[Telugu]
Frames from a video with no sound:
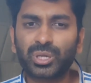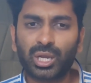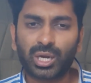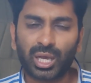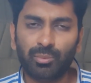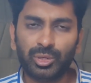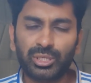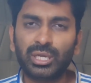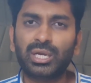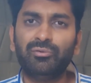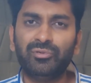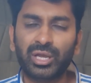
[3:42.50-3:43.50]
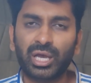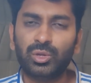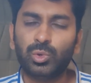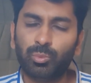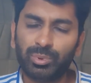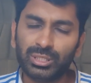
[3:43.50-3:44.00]
అక్కడ అభిషేక్ అండ్
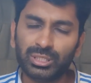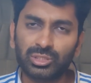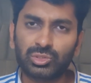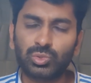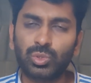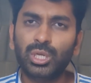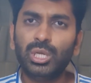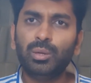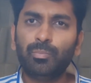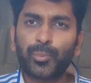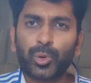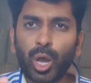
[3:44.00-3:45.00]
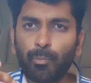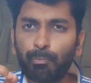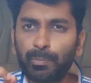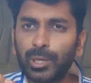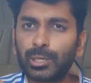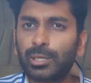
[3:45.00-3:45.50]
విహారీ ఓపెన్ చేస్తూ
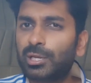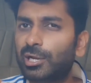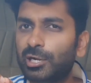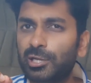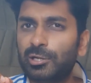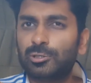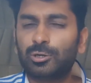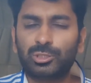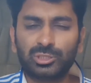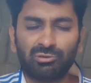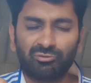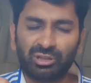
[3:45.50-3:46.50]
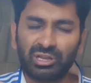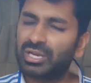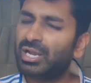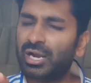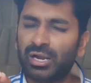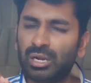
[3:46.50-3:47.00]
ప్రాపర్ క్రికెటింగ్ షాట్స్తో
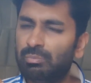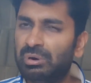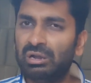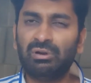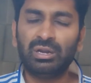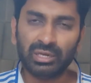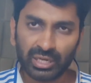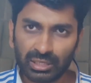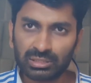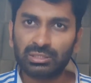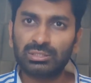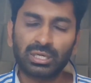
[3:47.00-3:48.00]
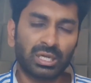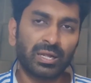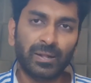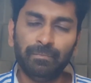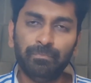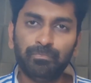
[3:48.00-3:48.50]
విహారీ ఆడాడబ్బాయి వాళ్ళ ఇన్నింగ్స్
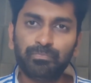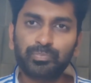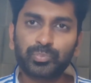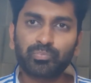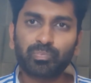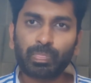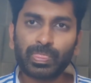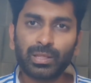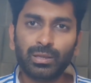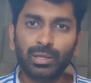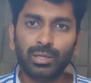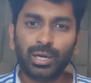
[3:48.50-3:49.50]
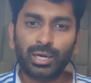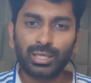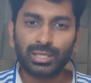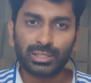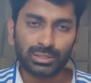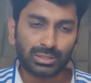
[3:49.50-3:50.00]
నిజంగా
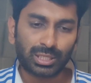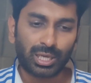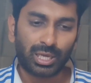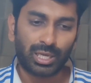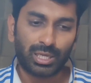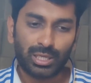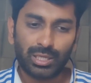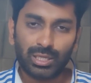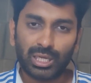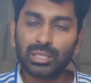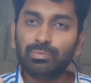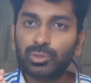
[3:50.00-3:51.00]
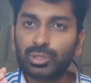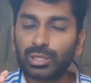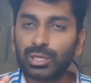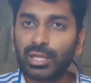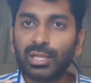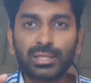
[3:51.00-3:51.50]
అంటే ఎంత
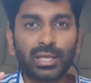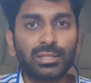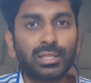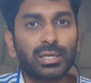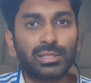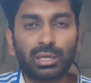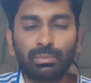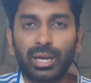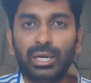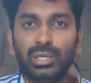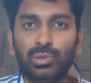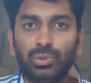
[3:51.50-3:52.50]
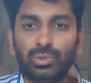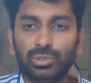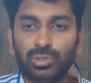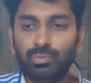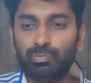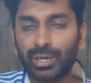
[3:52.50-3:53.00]
అద్భుతంగా ఎంత అందంగా తన బ్యాటింగ్
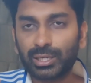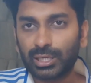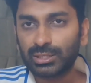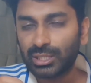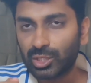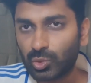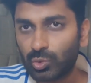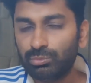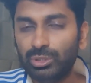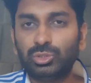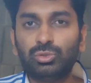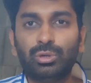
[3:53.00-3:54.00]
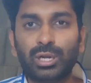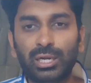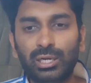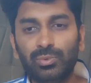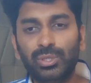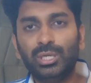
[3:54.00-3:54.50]
ఉంటుందో పక్కకి జరిగి రూమ్ తీసుకొని
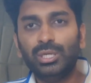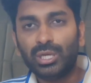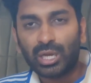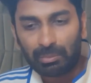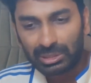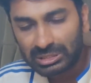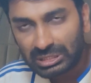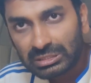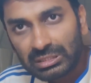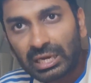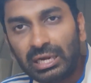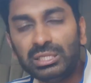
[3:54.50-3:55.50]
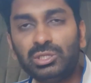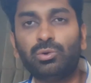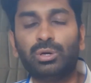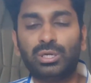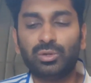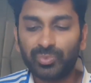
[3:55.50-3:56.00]
ఆడటం ఆ మంచి స్ట్రైడ్ ఇచ్చి
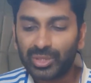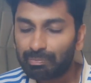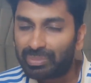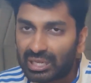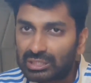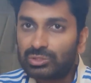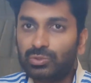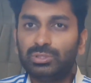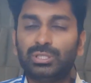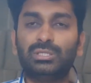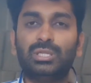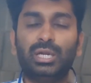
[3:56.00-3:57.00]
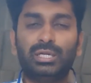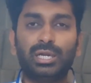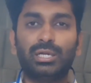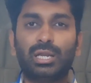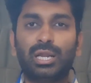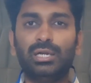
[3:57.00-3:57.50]
కొట్టడం పేస్ యూజ్ చేసి లేట్
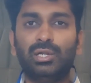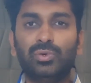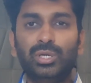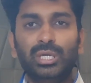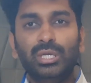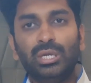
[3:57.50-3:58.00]
కట్లు ఆడటం